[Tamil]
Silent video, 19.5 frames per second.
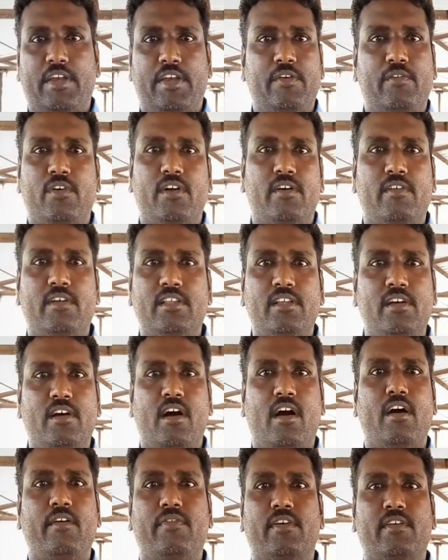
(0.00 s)
இவங்க வந்து
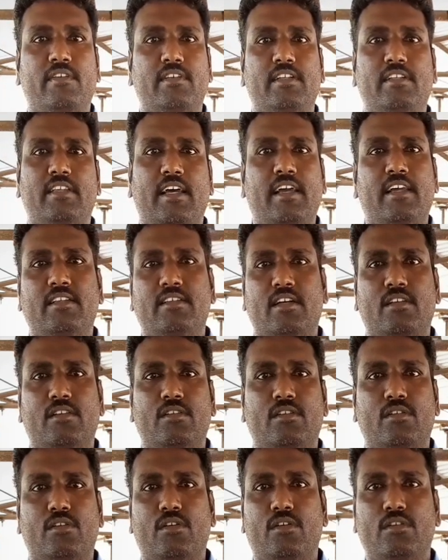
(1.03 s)
ஆஃபர் வந்து தயிர்
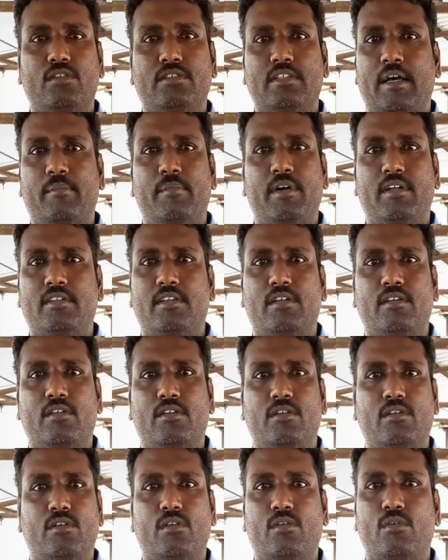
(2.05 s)
சாதத்துக்கும் சாம்பார்
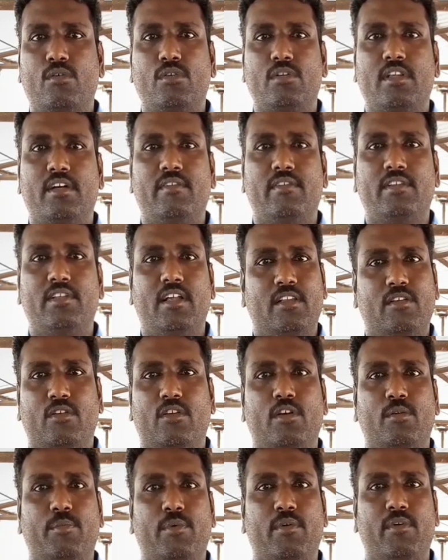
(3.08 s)
சாதத்துக்கும் கொடுத்தா வந்து
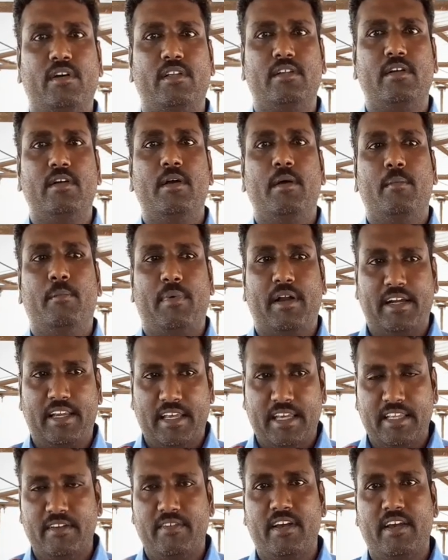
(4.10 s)
அந்தளவுக்கு போகாது பட்
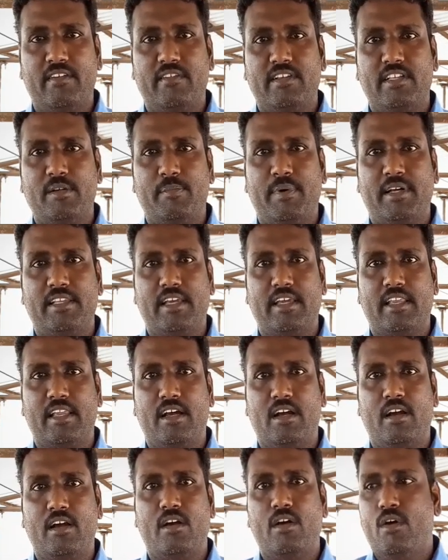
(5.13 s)
இதுவே வந்து
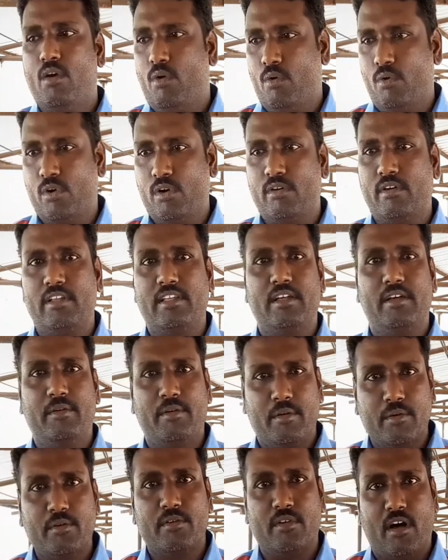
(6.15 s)
பார்த்திங்கன்னா உங்களுக்கு வந்து
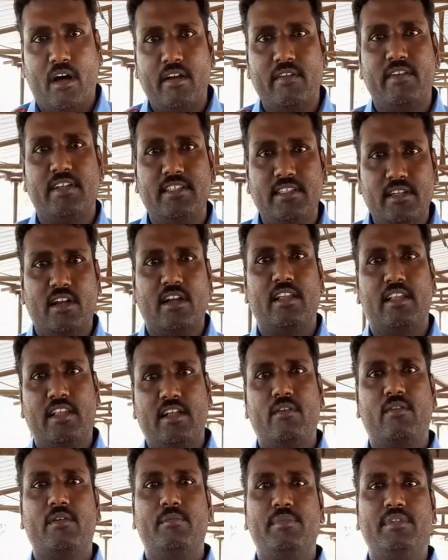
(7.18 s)
நான்வெஜ்ஜால்
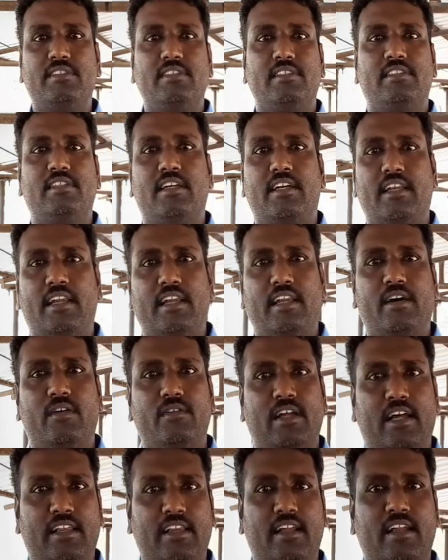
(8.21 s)
தான் அவங்க பிஸ்னஸ் ரன்
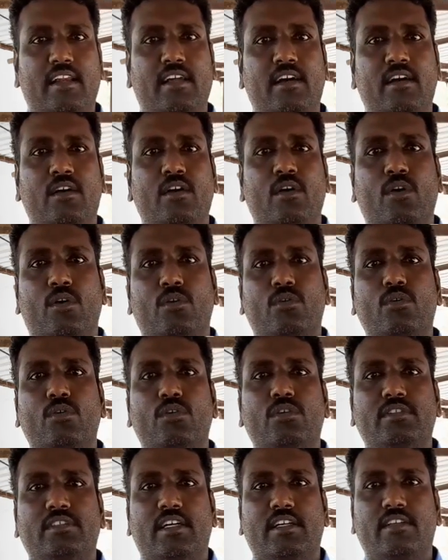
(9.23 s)
ஆகுது அதனால்
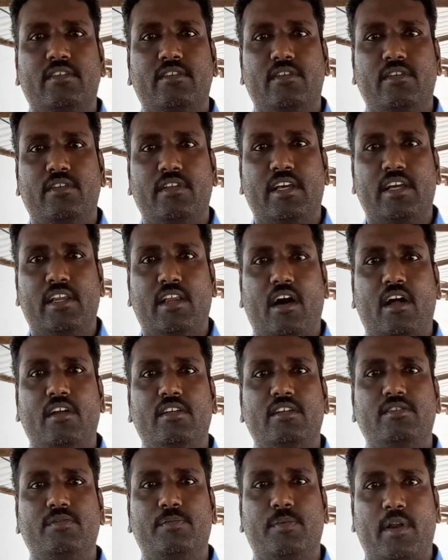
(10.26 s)
நூறு சதவீதம் நீங்கள்
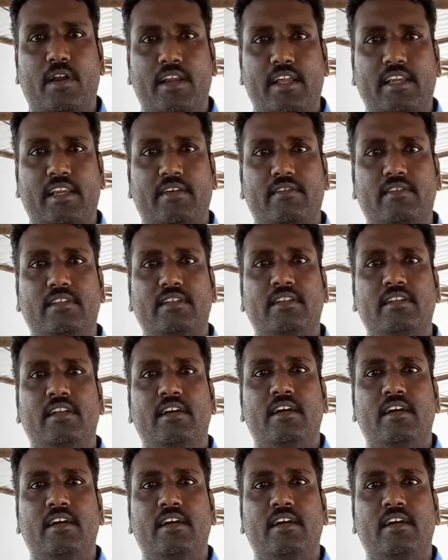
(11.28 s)
நான்வெஜ் ப்ராடக்டை வந்து